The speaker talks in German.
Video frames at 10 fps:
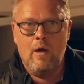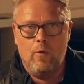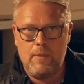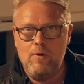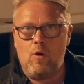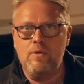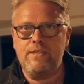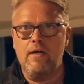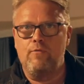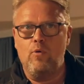Und ich bin auch ein
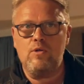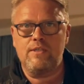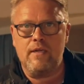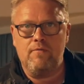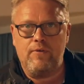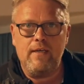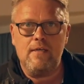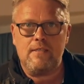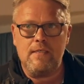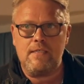bisschen nervös, denn
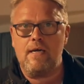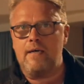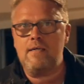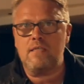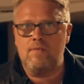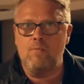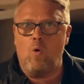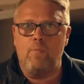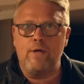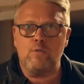vieles ist hier anders wie im
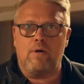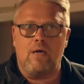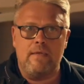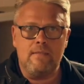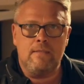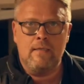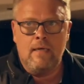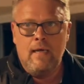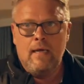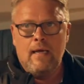Europäischen Parlament.
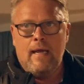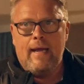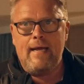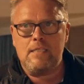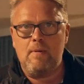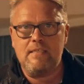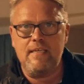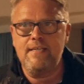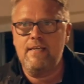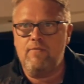Erstmal
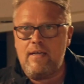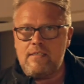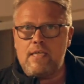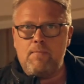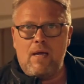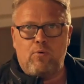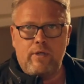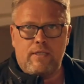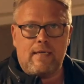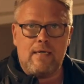sind hier wesentlich mehr
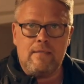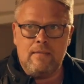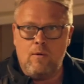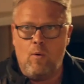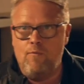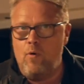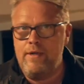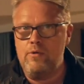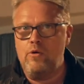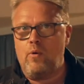Politiker, obwohl
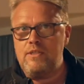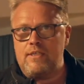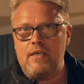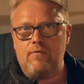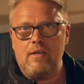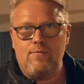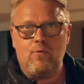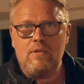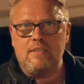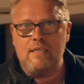hier nur 19 gewählt
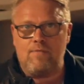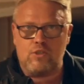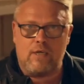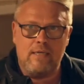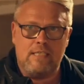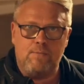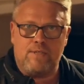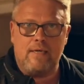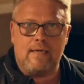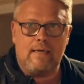wurden, sind wahrscheinlich
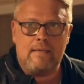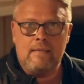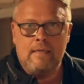17 da.